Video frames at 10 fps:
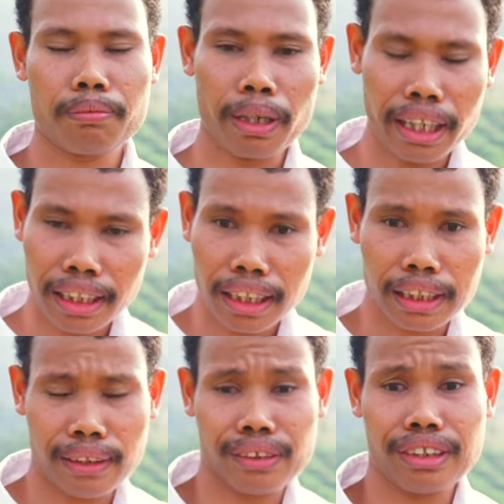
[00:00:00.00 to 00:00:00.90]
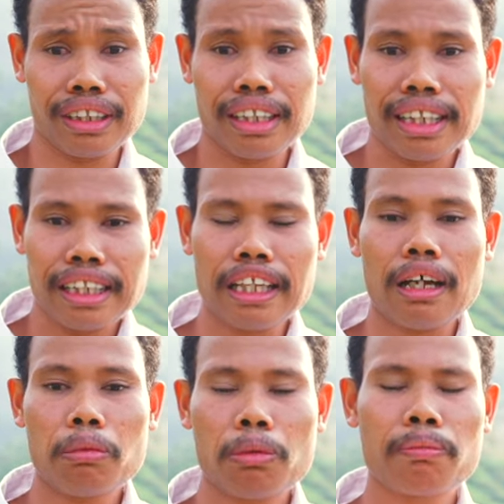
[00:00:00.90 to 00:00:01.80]
Bayangkan kalau
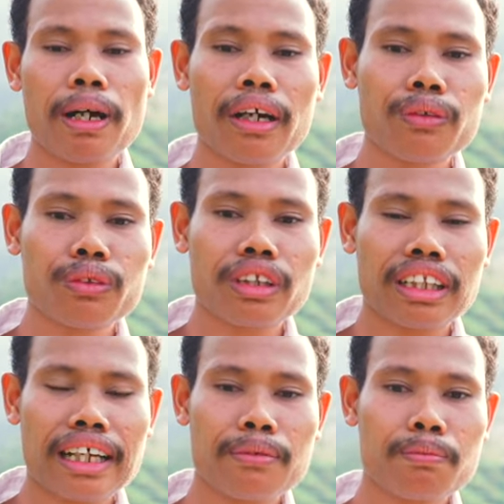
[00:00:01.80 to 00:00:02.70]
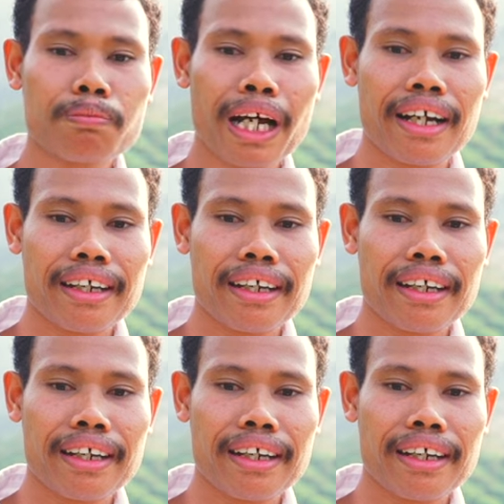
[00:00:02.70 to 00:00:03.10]
kita mau membangun tanpa